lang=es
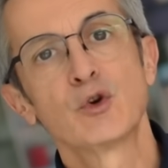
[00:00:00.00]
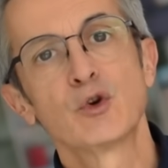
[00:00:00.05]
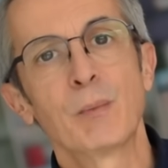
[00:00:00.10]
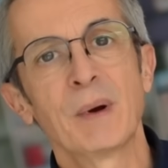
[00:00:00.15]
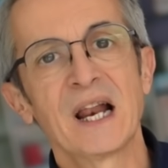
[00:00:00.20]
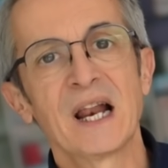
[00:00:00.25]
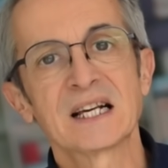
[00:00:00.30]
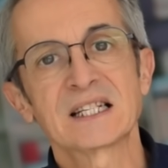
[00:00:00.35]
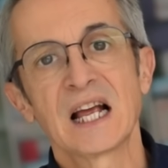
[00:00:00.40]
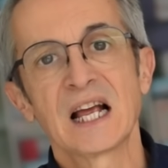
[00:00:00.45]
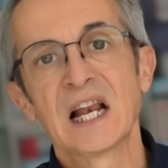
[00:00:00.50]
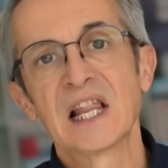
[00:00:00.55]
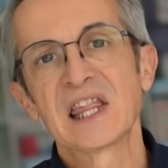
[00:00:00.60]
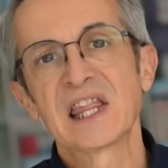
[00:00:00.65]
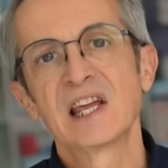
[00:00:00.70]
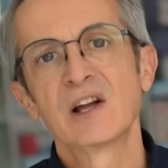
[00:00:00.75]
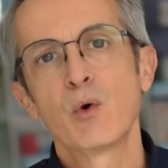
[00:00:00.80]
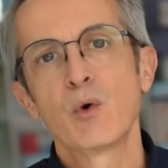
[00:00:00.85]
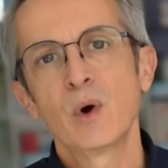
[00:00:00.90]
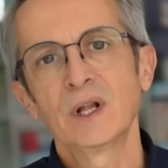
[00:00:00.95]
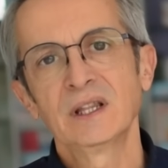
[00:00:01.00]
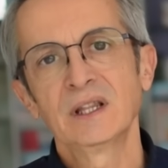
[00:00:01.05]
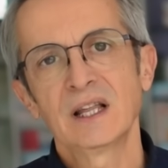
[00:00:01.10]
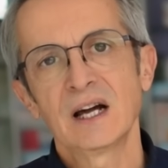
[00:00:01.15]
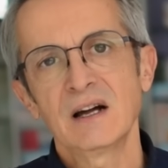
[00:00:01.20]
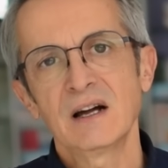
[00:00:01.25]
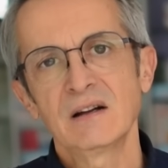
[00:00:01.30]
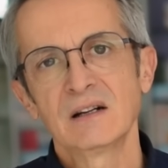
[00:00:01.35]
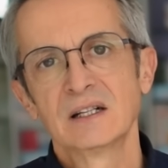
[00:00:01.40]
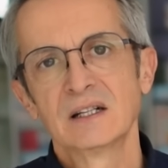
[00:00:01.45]
superas el
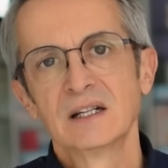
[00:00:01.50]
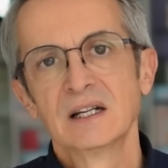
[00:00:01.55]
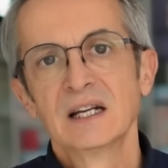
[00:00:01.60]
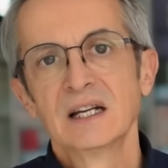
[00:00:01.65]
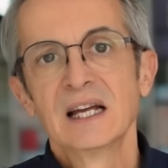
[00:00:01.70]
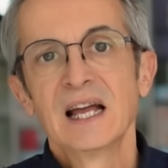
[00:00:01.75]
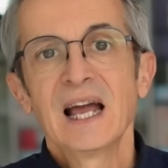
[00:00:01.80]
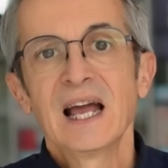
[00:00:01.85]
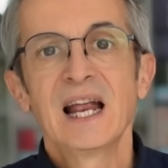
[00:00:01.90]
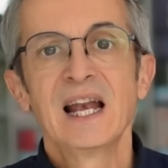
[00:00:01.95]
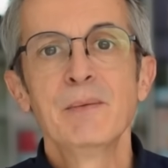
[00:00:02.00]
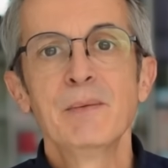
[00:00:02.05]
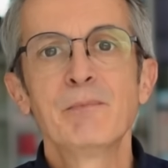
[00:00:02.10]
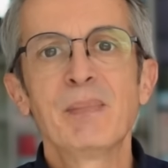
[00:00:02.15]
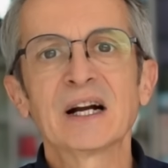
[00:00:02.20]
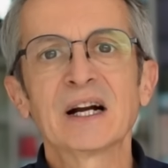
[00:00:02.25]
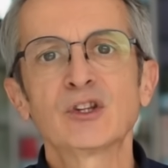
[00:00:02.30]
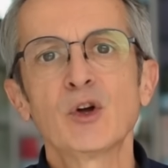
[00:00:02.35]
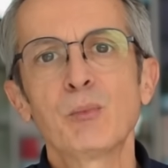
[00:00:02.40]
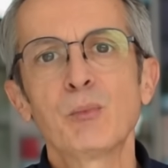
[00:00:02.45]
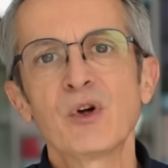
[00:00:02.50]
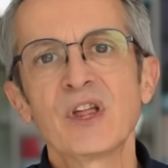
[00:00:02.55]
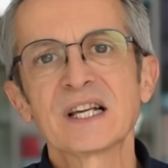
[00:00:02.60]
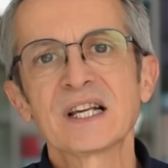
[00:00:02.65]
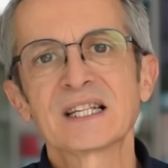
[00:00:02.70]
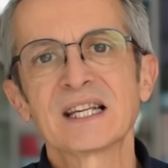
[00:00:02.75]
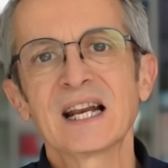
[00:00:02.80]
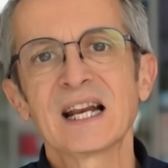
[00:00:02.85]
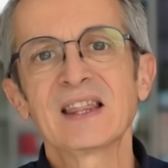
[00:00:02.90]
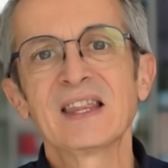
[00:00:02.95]
50, el impacto puede
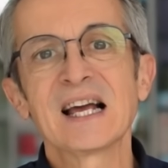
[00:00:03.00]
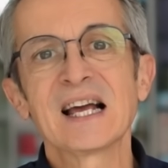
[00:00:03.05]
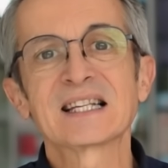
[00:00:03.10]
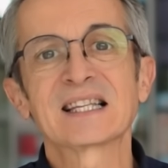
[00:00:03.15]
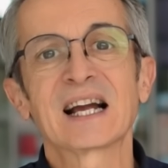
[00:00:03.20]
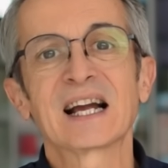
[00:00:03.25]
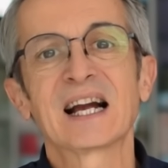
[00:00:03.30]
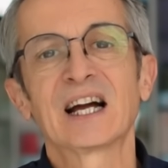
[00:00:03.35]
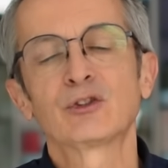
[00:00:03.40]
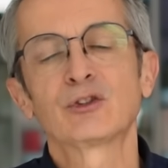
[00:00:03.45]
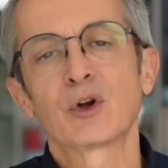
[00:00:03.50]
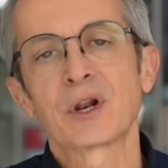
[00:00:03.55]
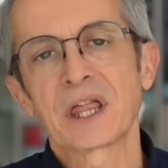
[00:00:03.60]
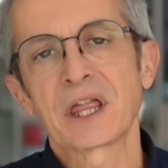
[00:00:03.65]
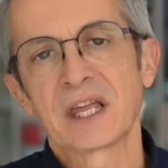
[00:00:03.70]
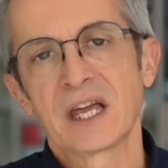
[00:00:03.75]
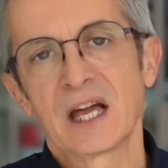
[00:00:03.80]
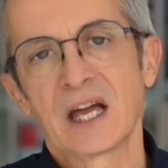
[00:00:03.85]
ser de hasta 14